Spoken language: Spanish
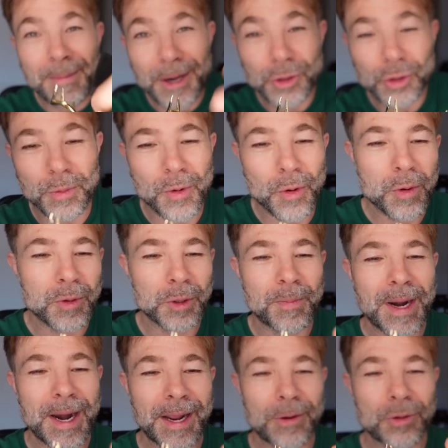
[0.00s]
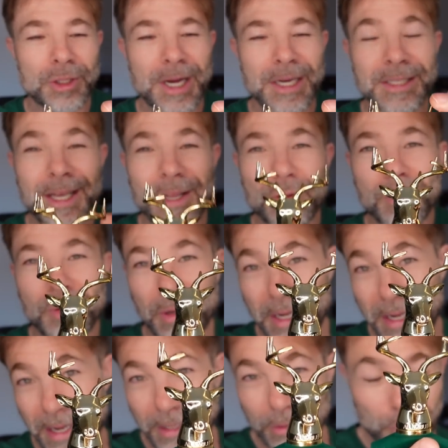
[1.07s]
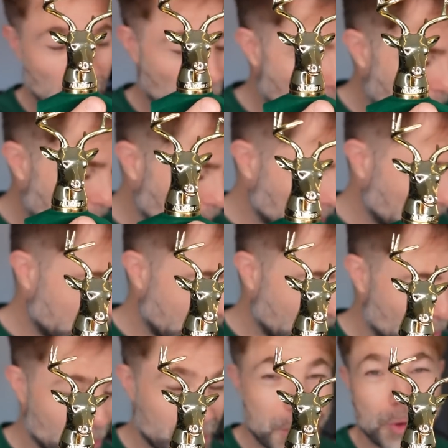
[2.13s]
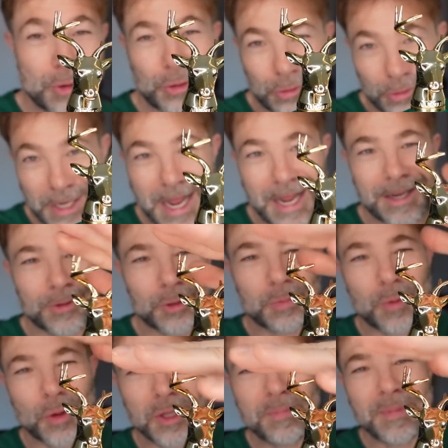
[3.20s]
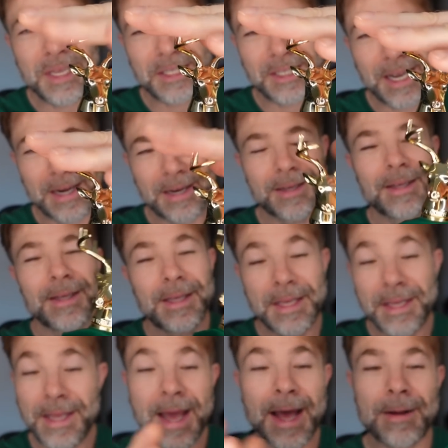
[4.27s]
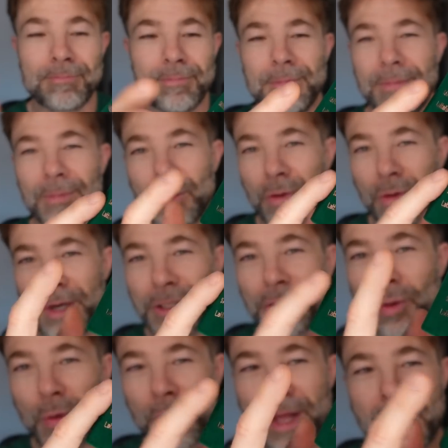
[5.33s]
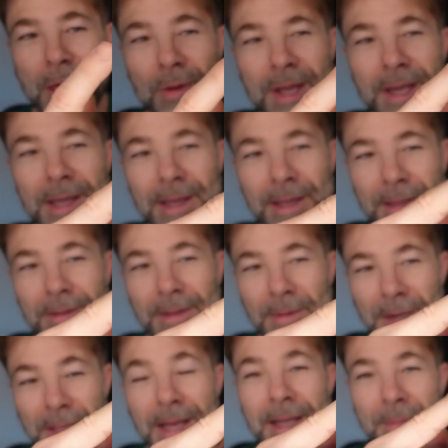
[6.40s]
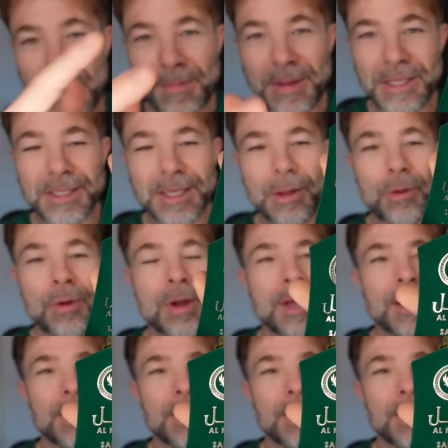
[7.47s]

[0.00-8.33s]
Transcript: mano, supongo, pues para que no os hagáis daño, porque estos cuernos están durillos, o sea, os podéis pinchar. Y ya, con esto cuidado, eh, que de verdad que me he pinchado.